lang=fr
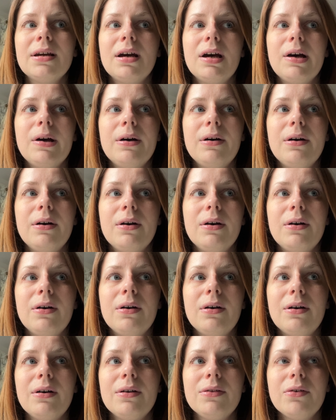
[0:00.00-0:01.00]

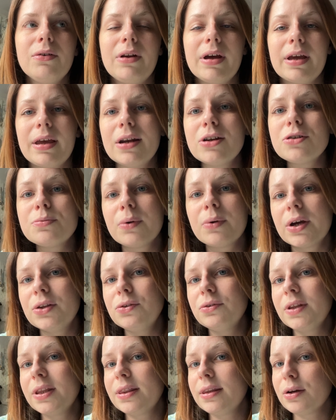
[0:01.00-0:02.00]
euh, dans laquelle je pourrais
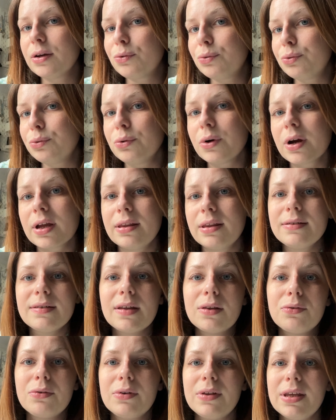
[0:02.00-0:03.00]
donner des cours et des
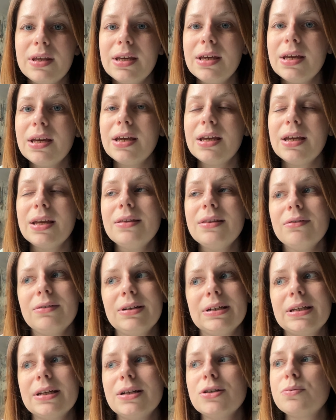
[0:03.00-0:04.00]
ateliers et dans
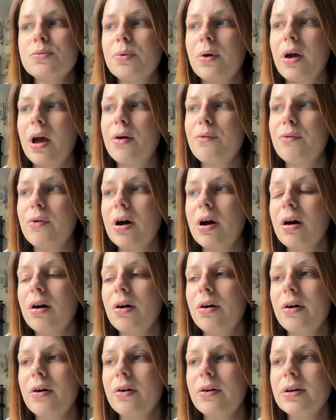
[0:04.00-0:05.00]
laquelle je pourrais avoir
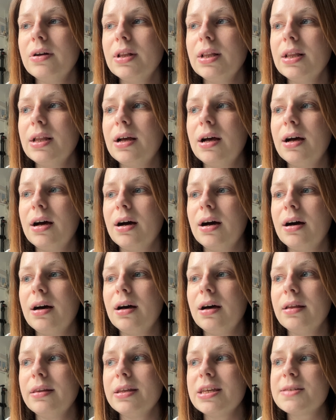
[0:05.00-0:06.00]
euh,
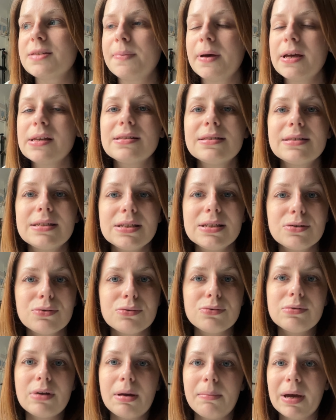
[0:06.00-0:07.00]
un espace
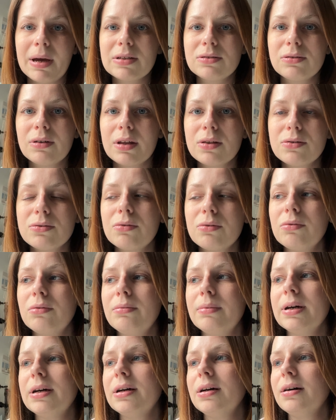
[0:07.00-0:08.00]
tissu et mercerie de seconde
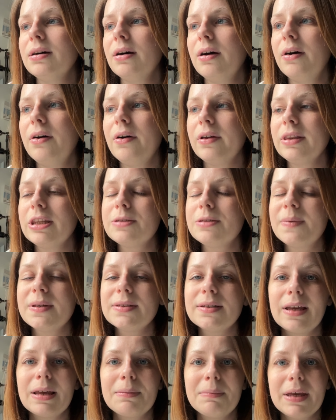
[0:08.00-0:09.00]
main, un
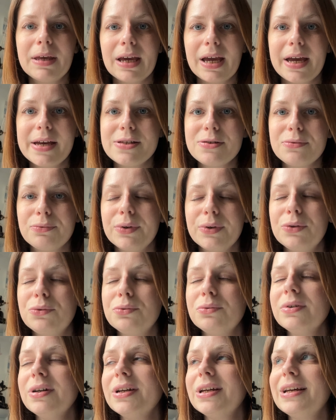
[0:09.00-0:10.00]
espace avec mes créations et
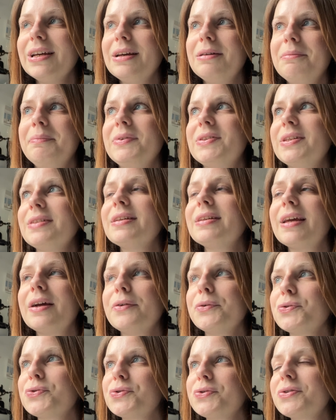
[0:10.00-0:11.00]
tout. Mais ça, c'est
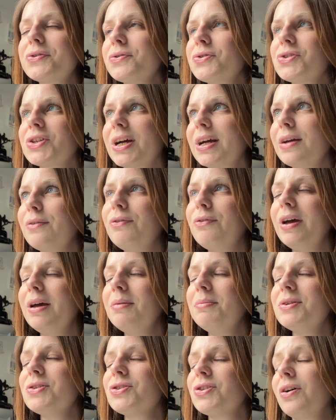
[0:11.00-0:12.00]
quelque chose que je
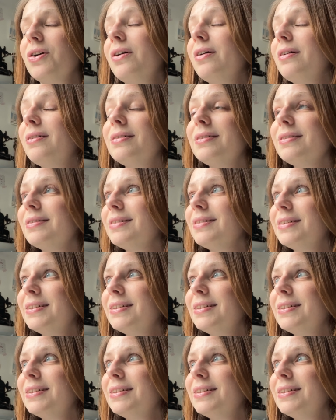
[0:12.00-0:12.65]
rêvais, mais genre... Euh,